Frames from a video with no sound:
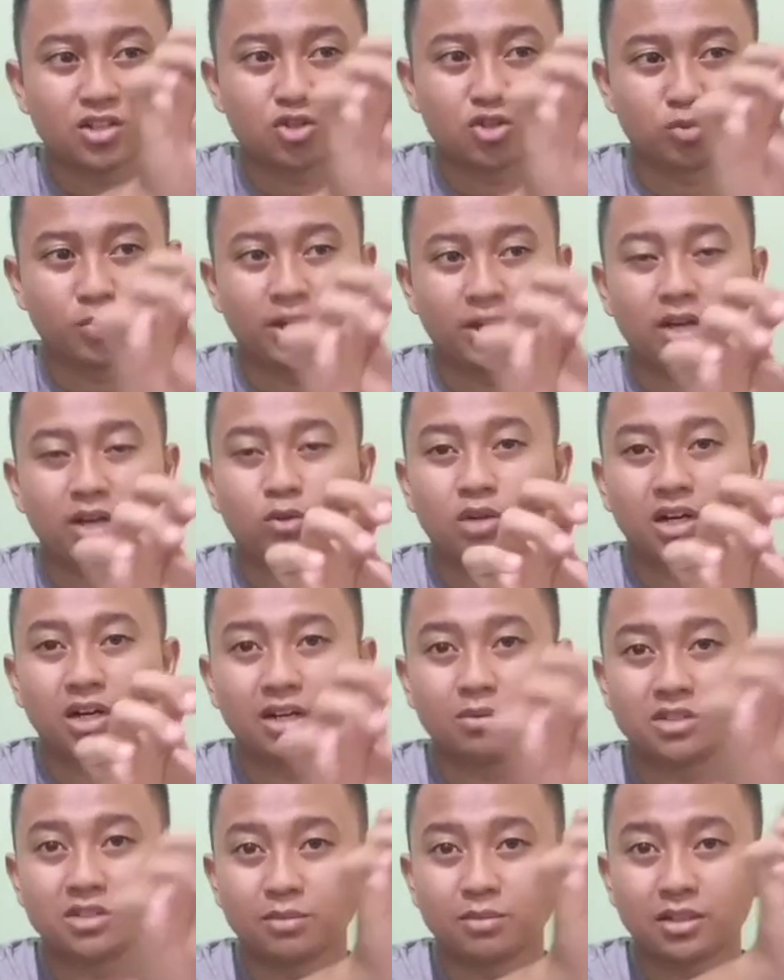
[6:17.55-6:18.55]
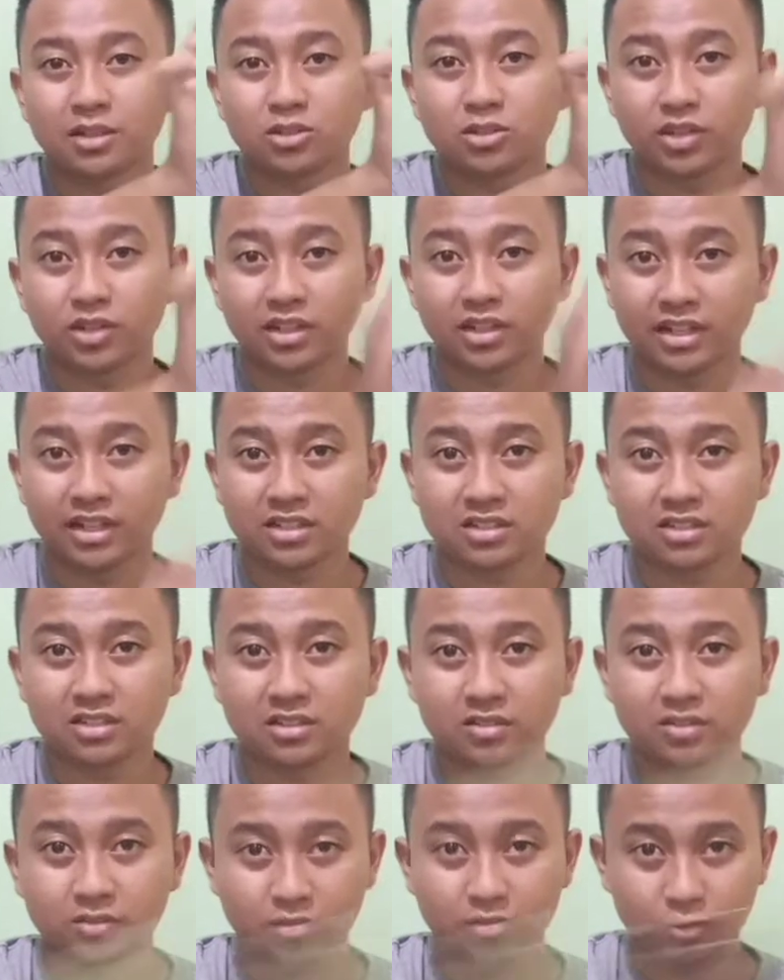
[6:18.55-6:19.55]
supaya udara bisa masuk ya guys
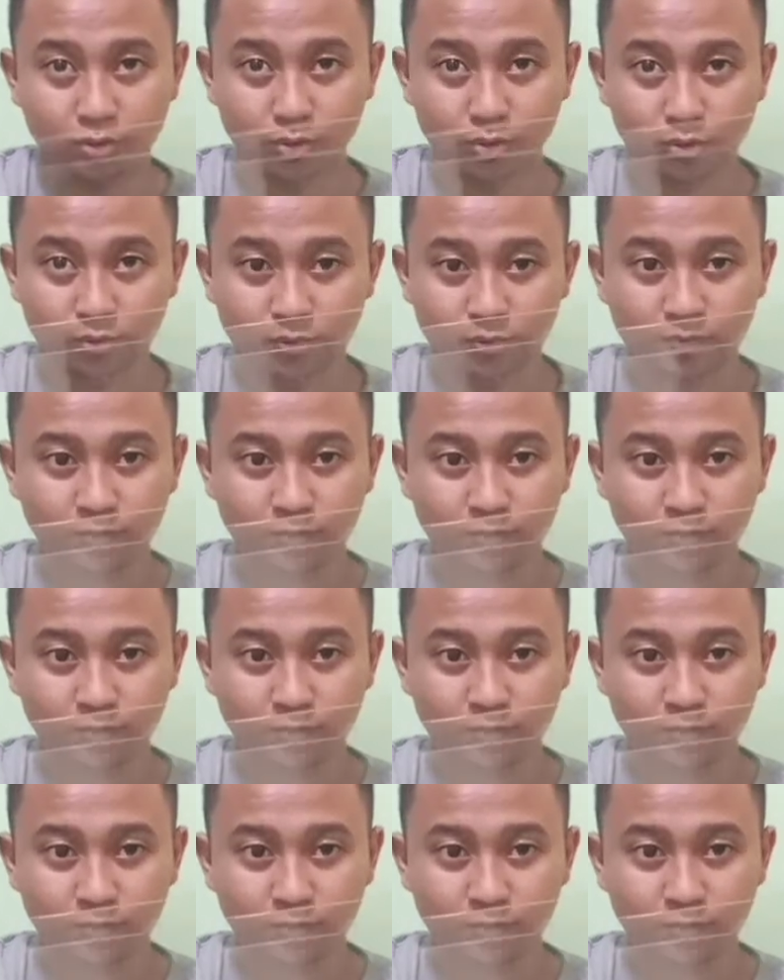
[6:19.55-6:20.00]
Tuh.